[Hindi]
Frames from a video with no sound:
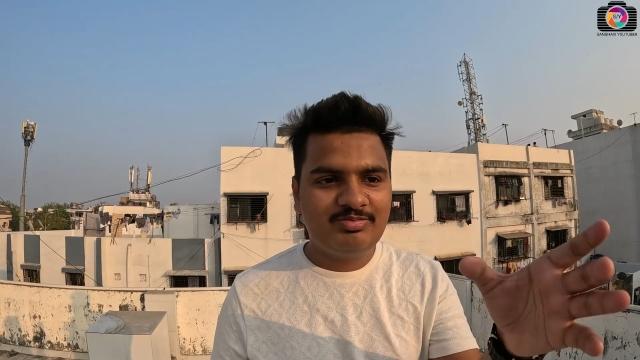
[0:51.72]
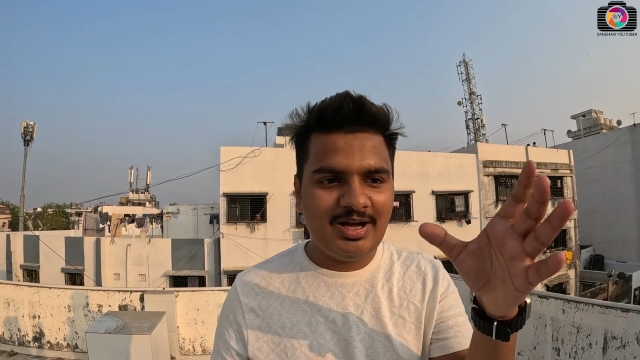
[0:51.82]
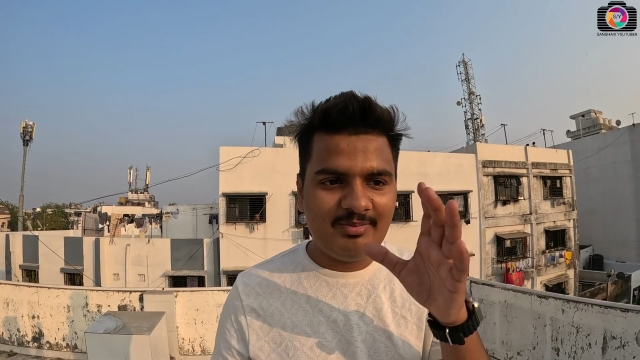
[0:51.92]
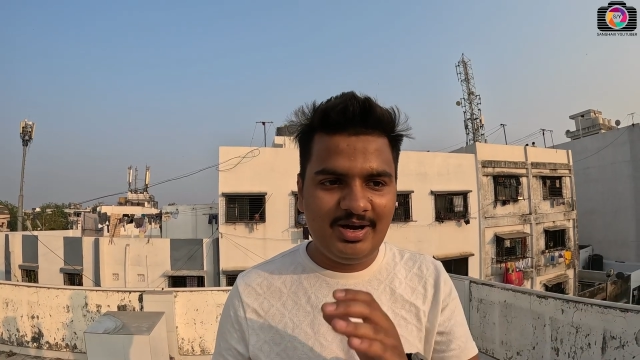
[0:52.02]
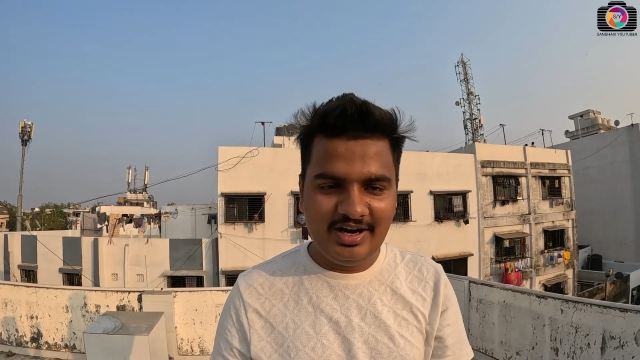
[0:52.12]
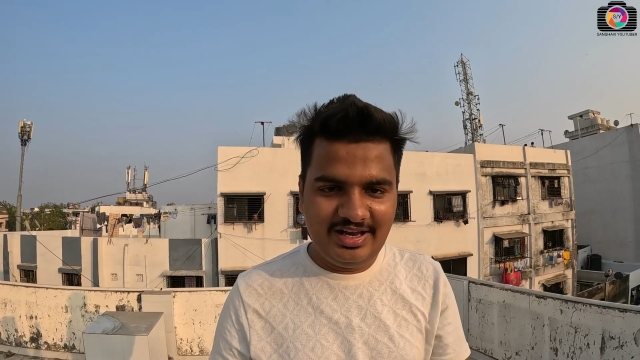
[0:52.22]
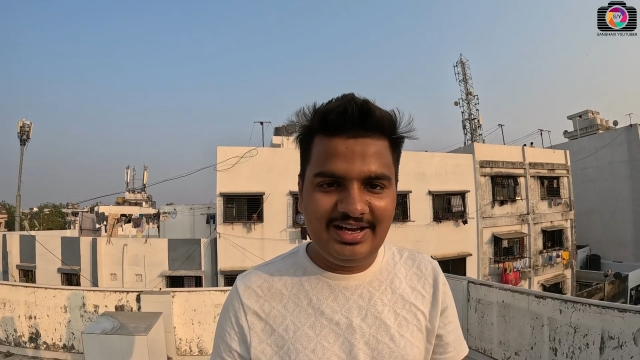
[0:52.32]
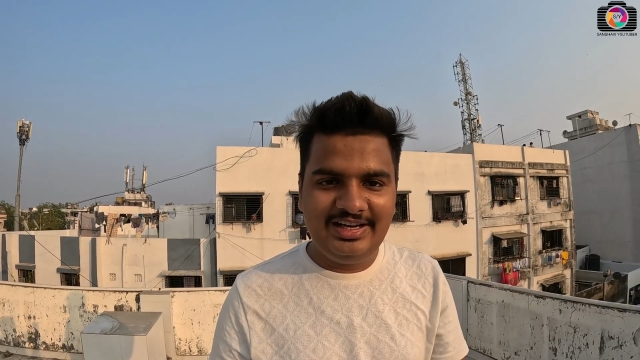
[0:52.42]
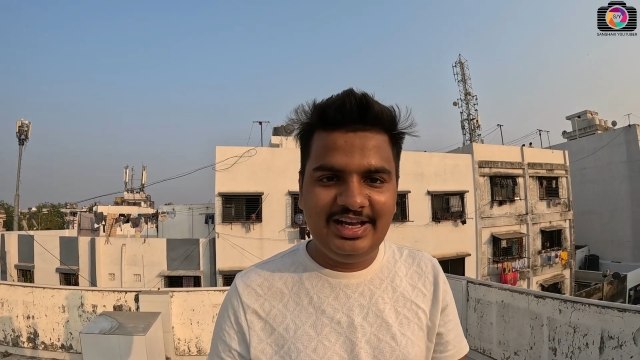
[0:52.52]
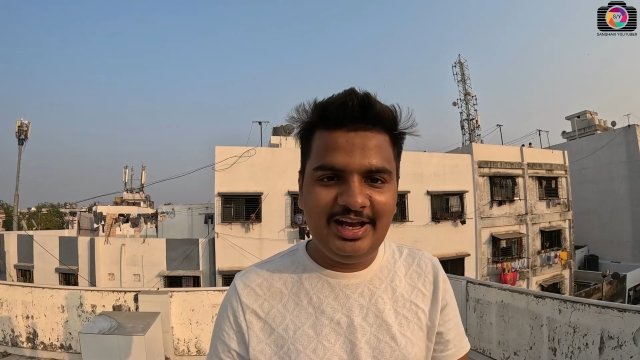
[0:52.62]
तो इस बार हमने
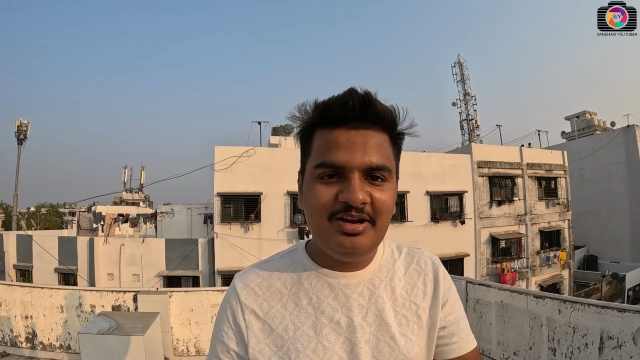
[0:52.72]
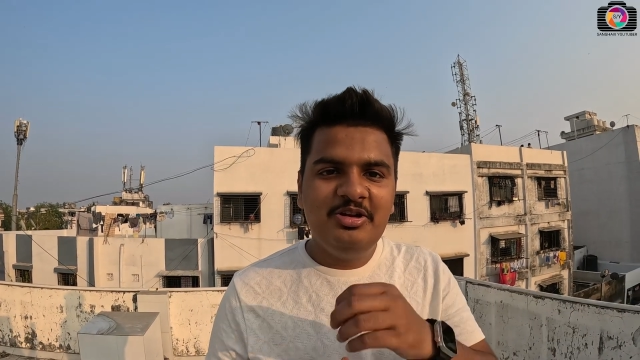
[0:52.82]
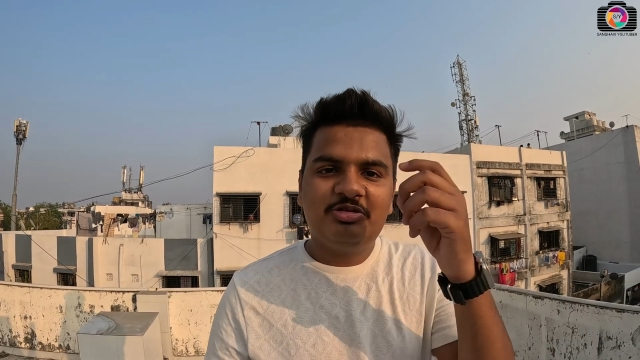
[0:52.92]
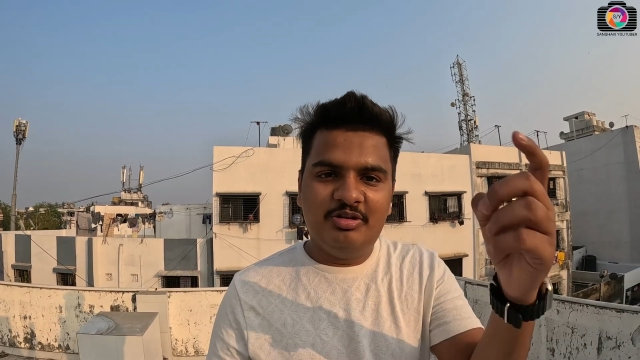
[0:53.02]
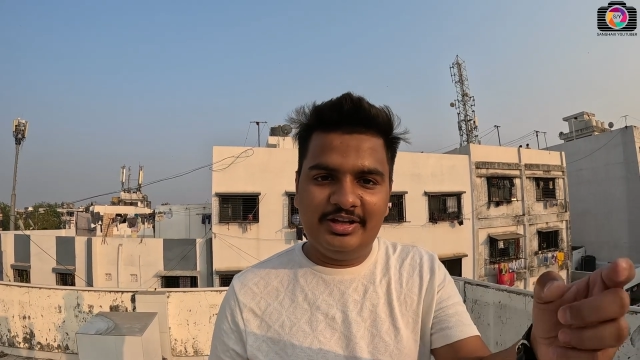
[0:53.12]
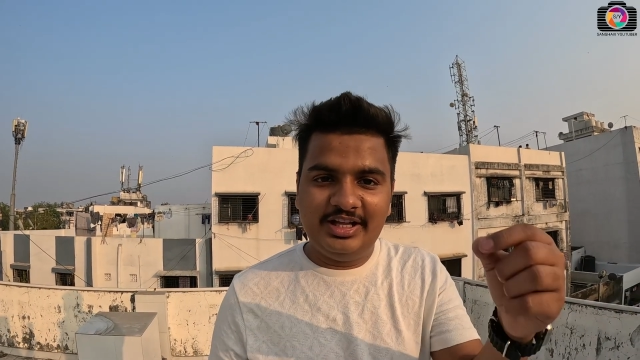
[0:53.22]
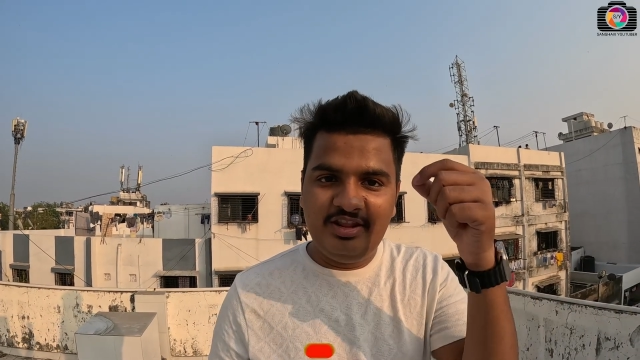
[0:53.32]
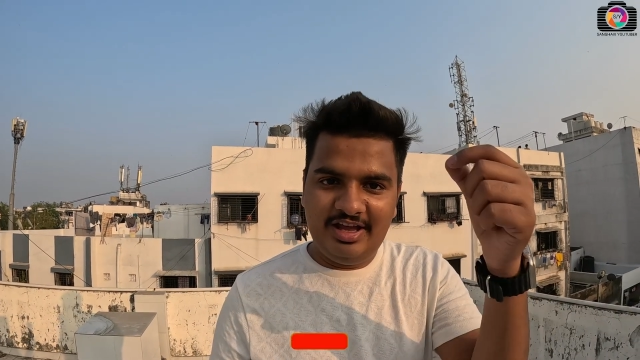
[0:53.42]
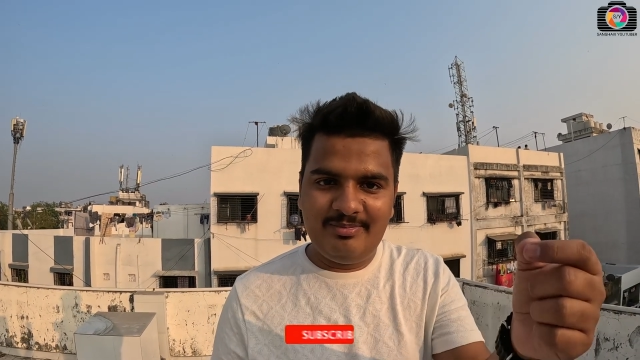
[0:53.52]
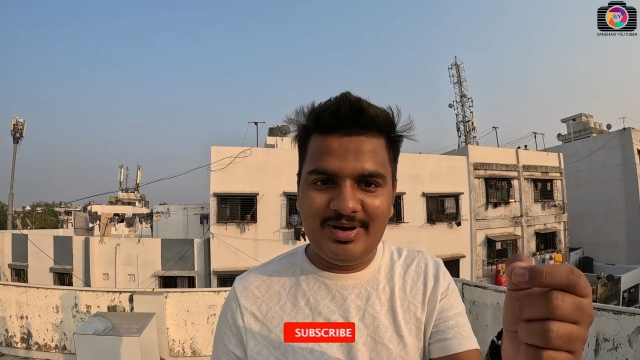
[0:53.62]
नया ही लिया है तो देखते
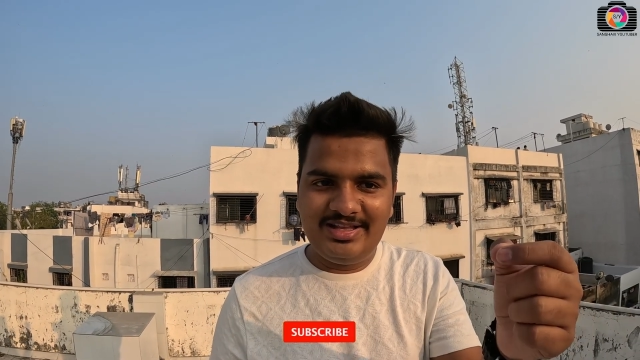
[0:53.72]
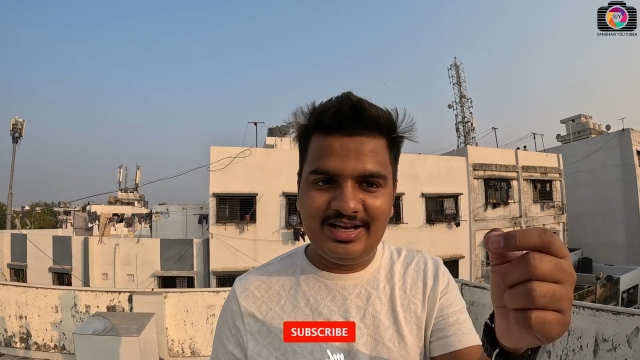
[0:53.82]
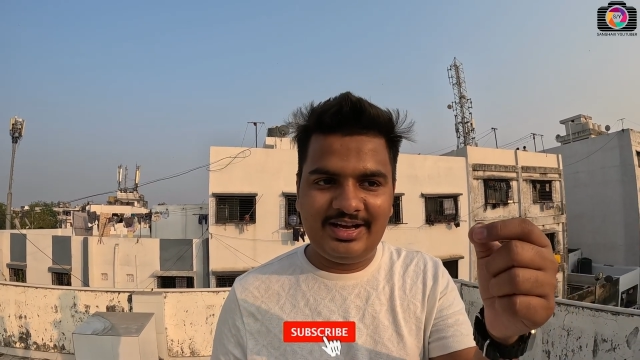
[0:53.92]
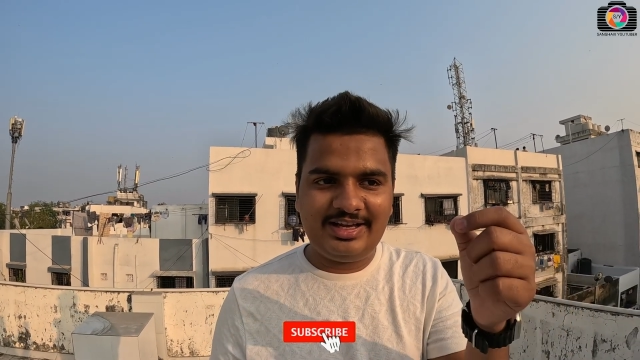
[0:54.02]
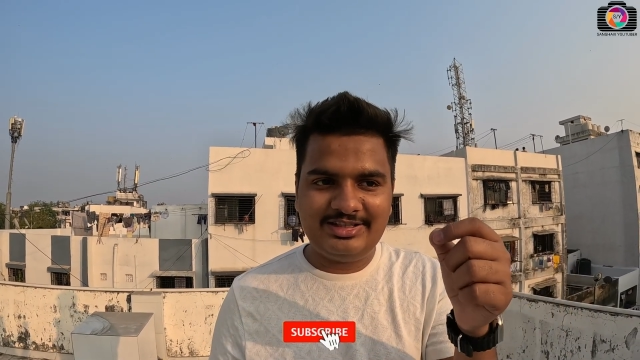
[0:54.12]
हैं नया मांझा का